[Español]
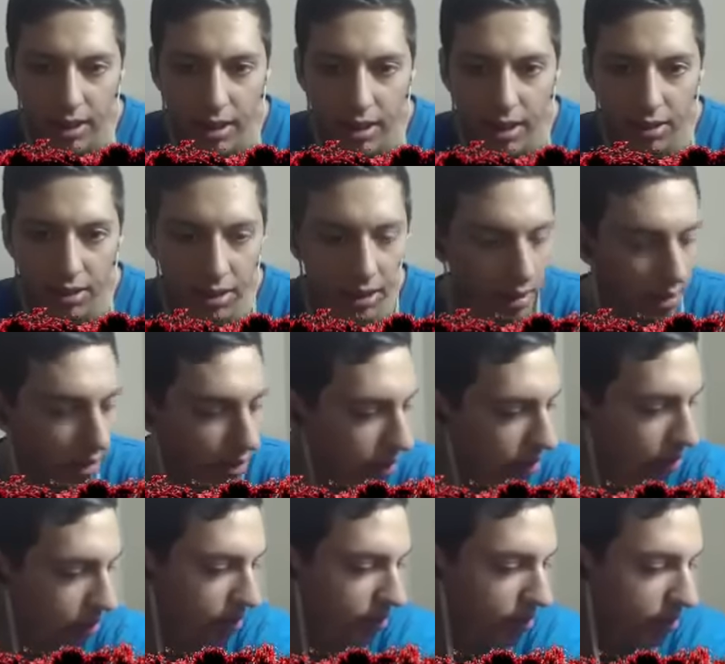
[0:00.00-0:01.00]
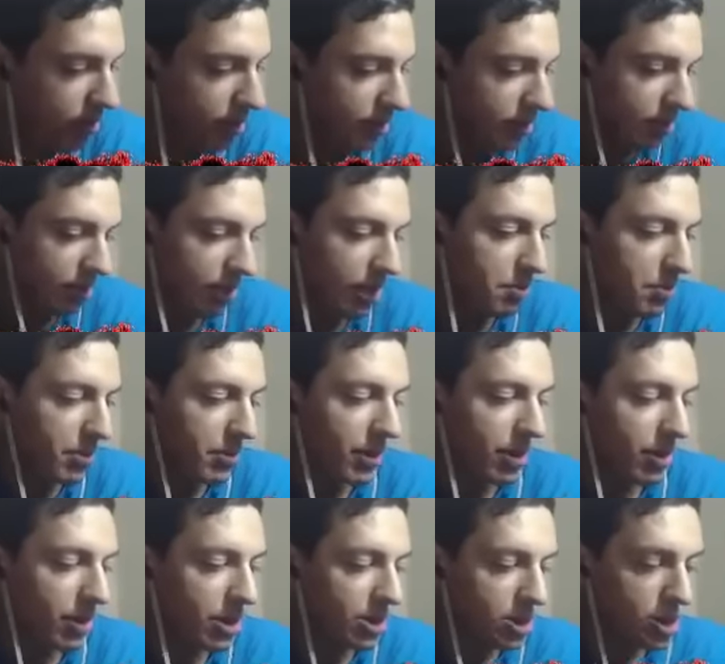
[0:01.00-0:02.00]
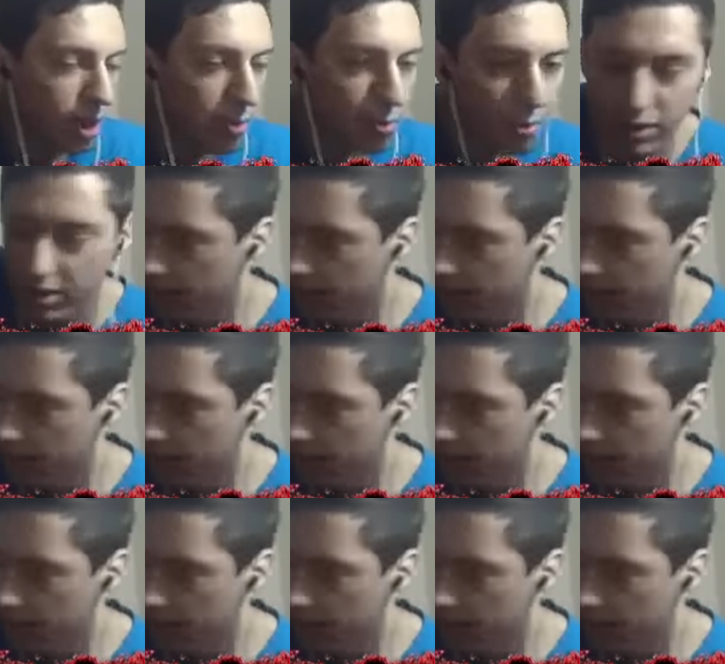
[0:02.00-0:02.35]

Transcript: a todo esto? Celular, por favor, stop.